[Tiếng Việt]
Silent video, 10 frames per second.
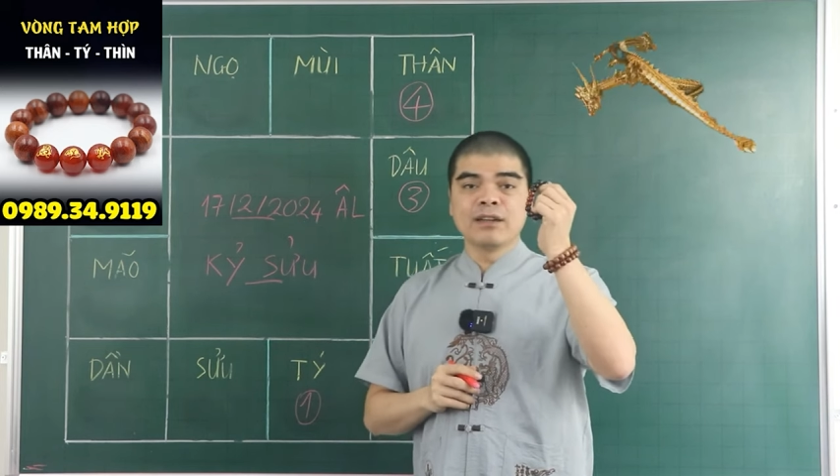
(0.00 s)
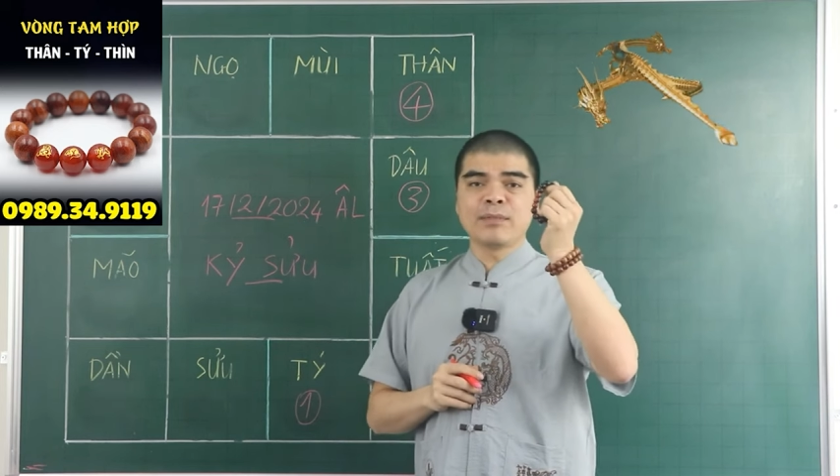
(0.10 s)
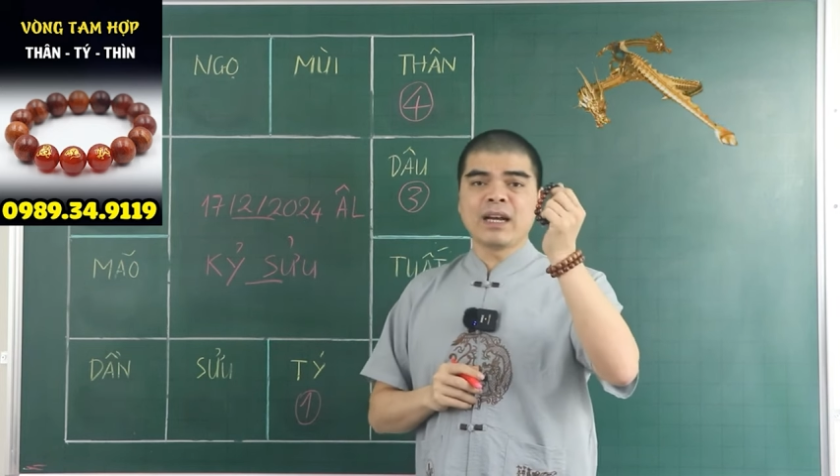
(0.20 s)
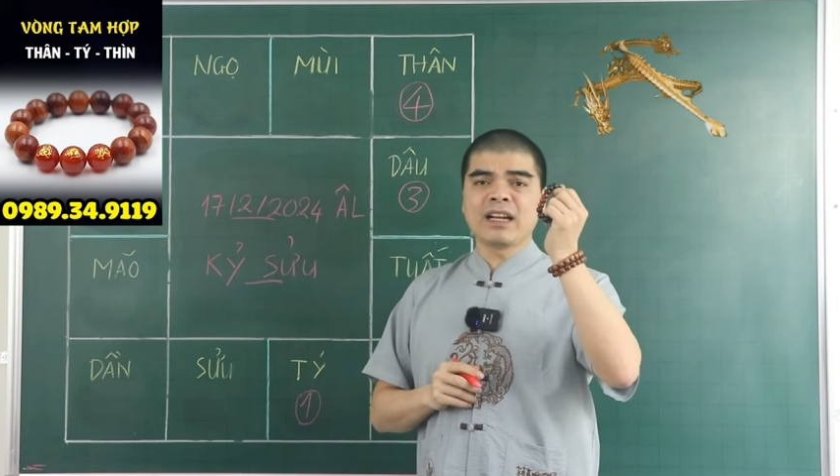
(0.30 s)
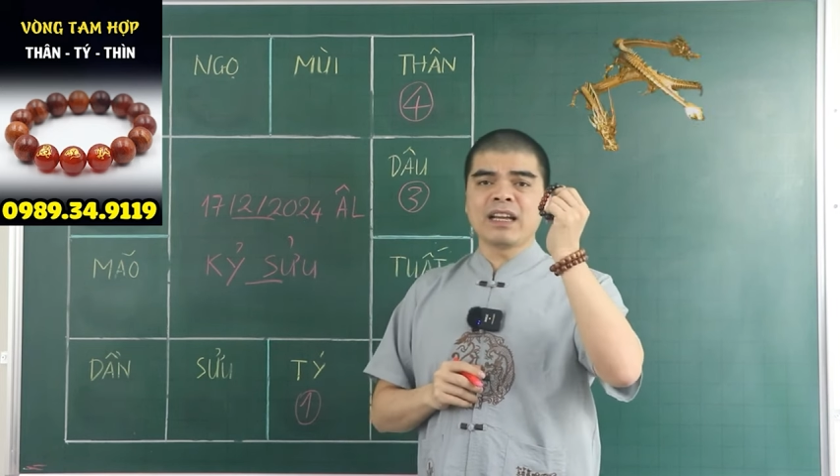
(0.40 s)

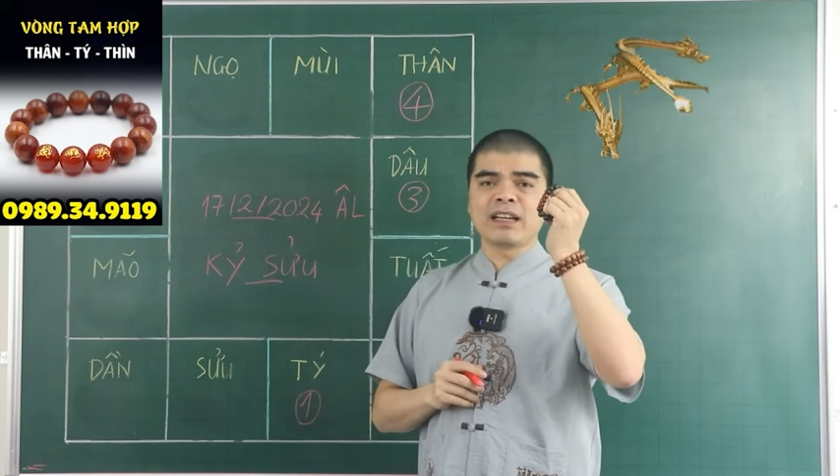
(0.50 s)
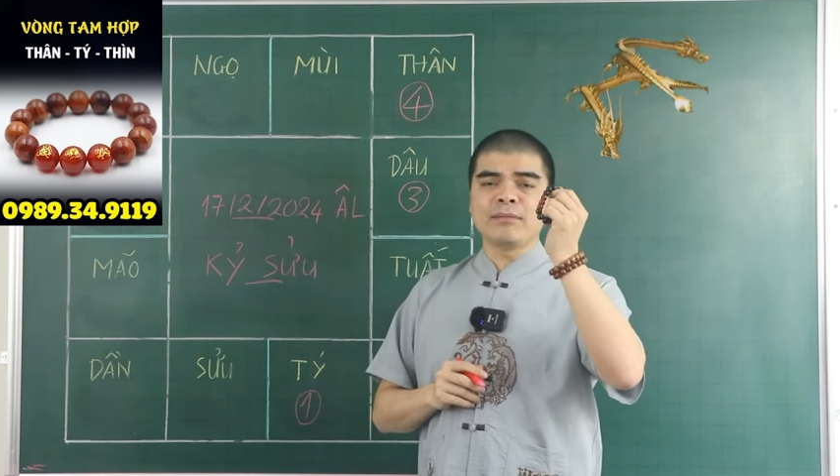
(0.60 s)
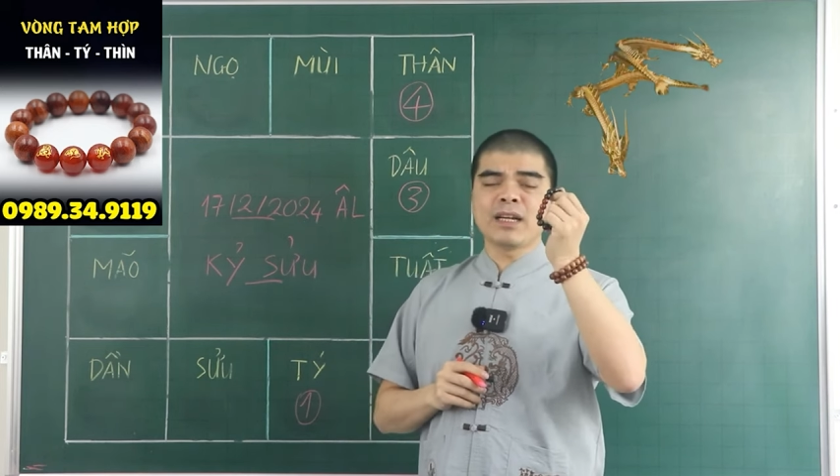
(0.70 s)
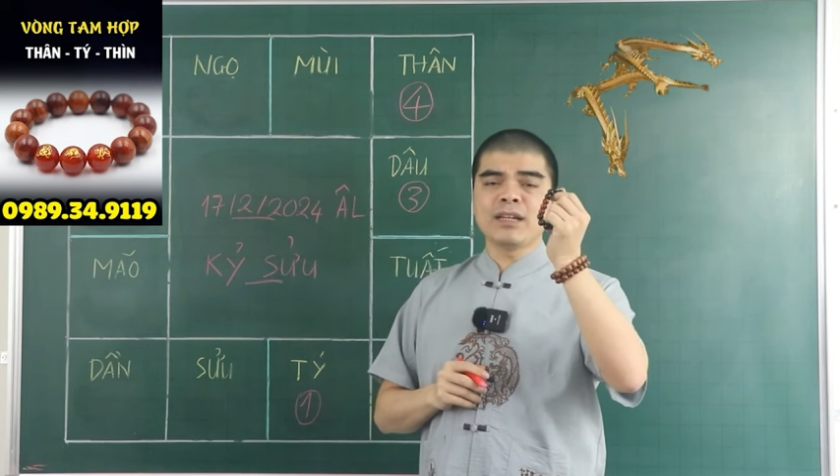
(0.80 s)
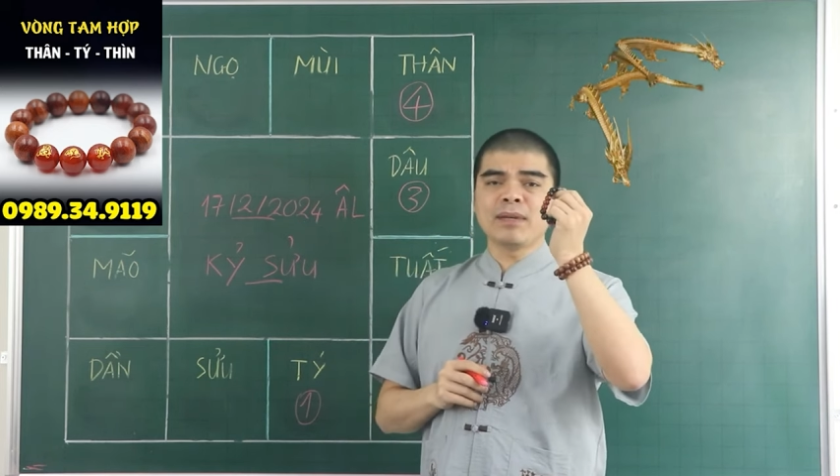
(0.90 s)
mang lại
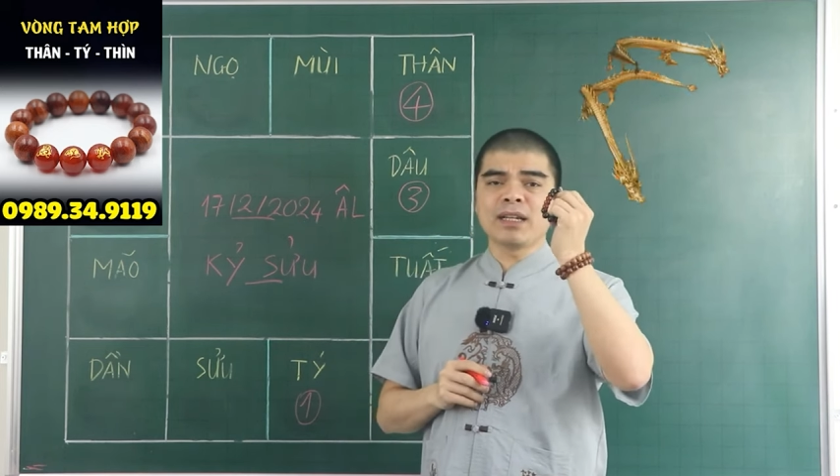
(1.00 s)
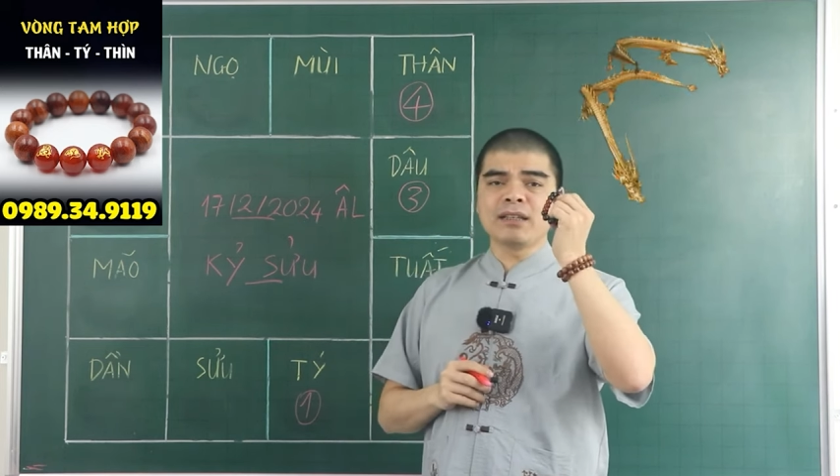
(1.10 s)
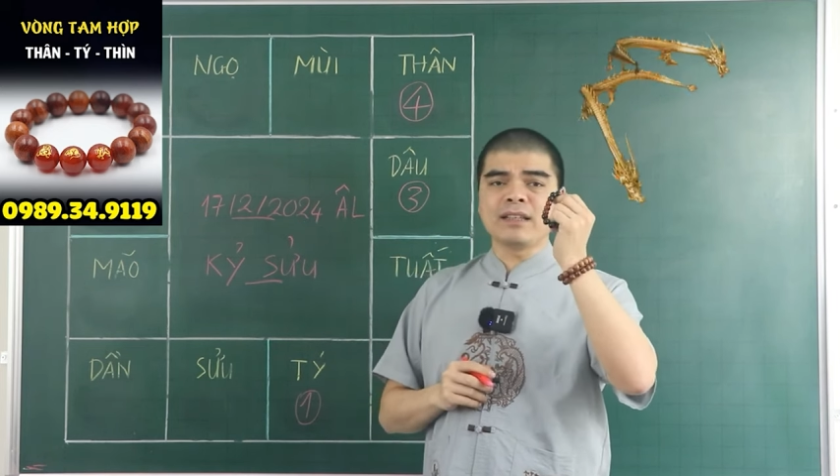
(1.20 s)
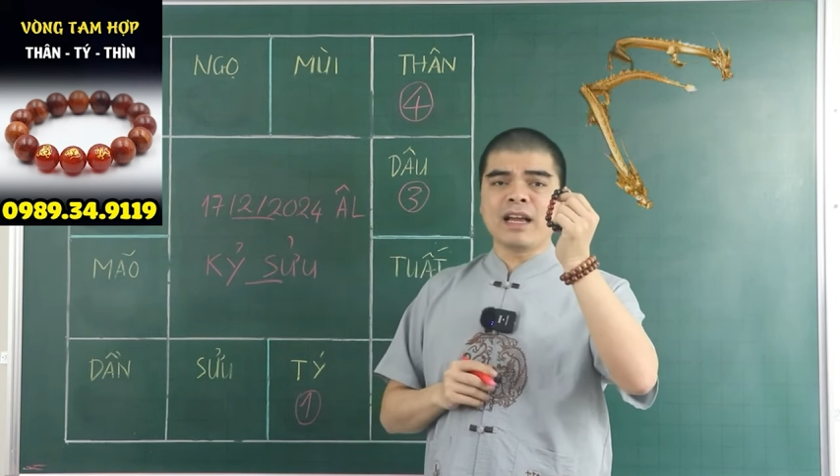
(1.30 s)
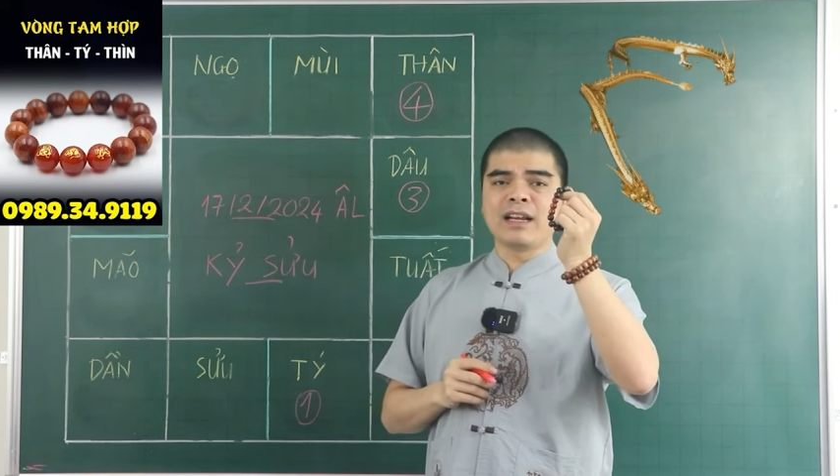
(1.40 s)
cái may
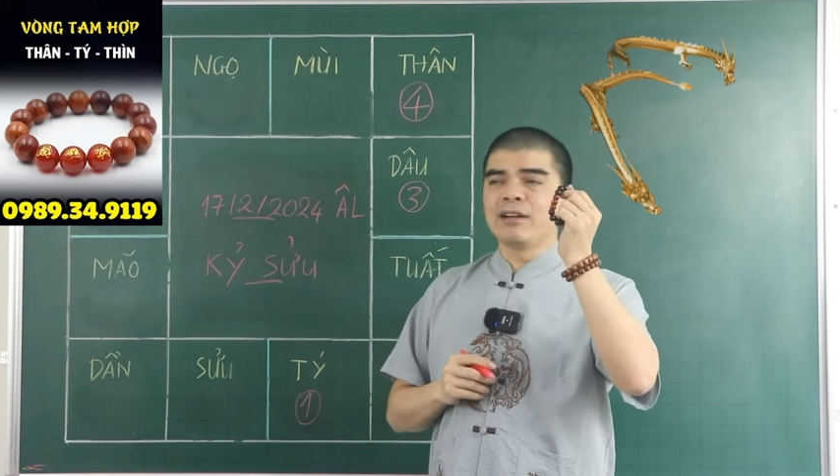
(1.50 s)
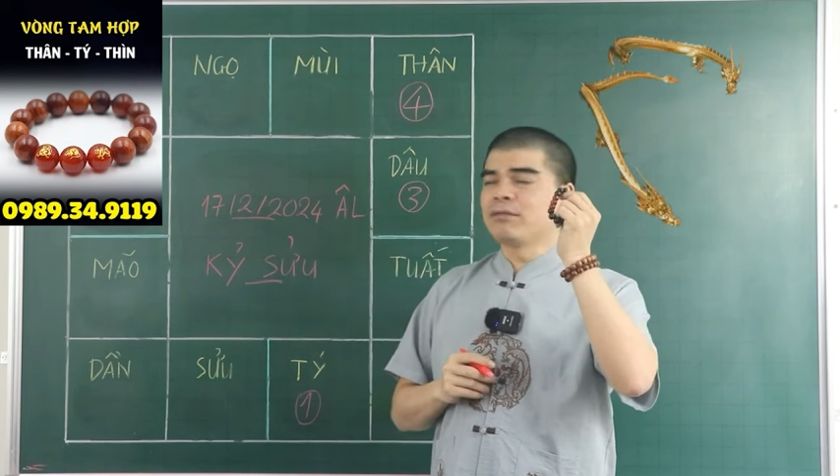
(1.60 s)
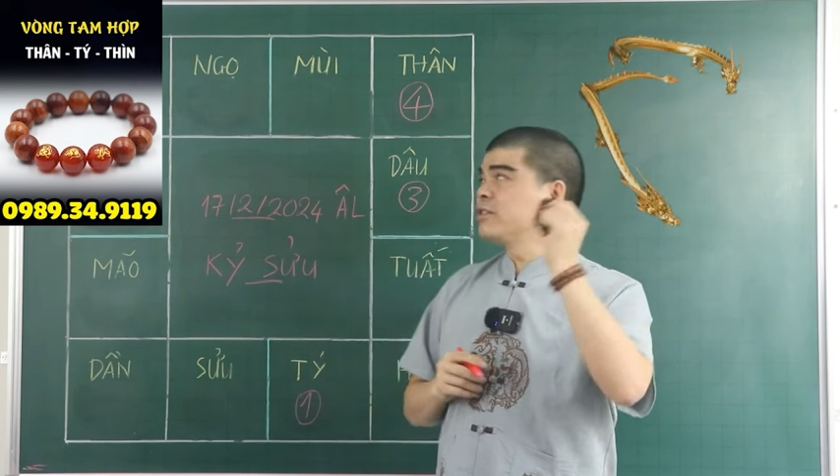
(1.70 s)
mắn tài lộc